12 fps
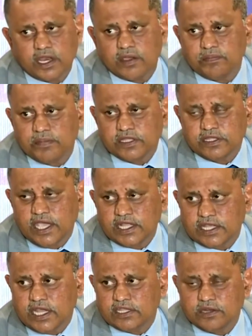నేరుగా
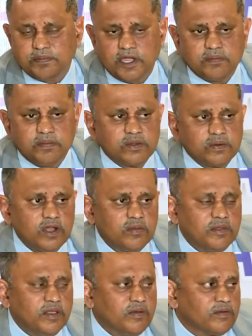పంచాయతీరాజ్ డిపార్ట్మెంట్
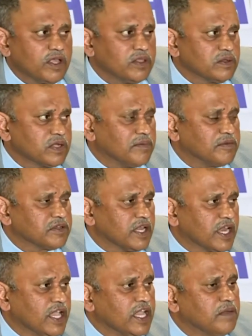వాళ్ళు మేము ఇవ్వలేదు
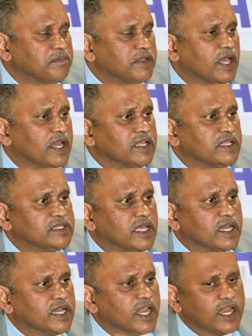కమిషనర్ ఐఎన్పిఆర్ఏ
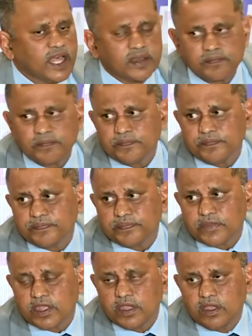ఇచ్చారని అన్నారు
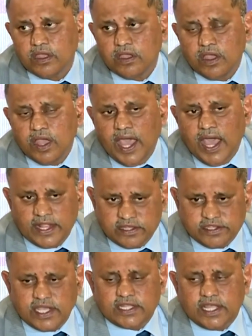
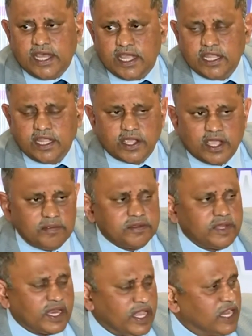అందుచేత నేను
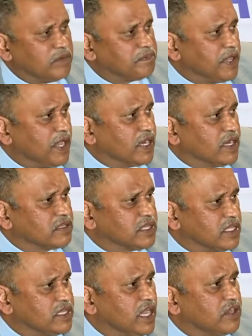కమిషనర్ ఐఎన్పిఆర్ని
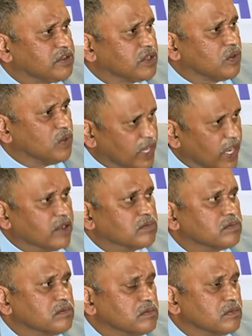సంజాయిషి కోరాను
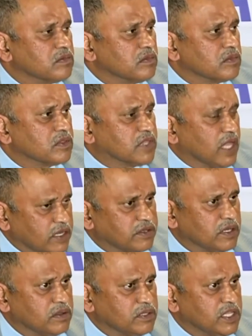
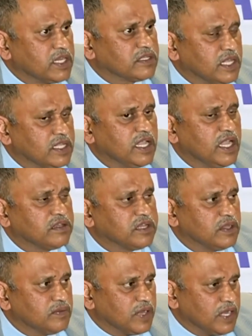తక్షణం దీనికి
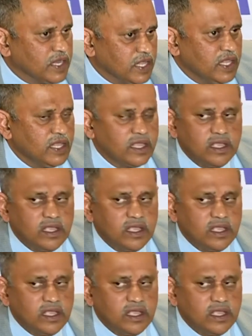సంజాయిషి ఇవ్వండి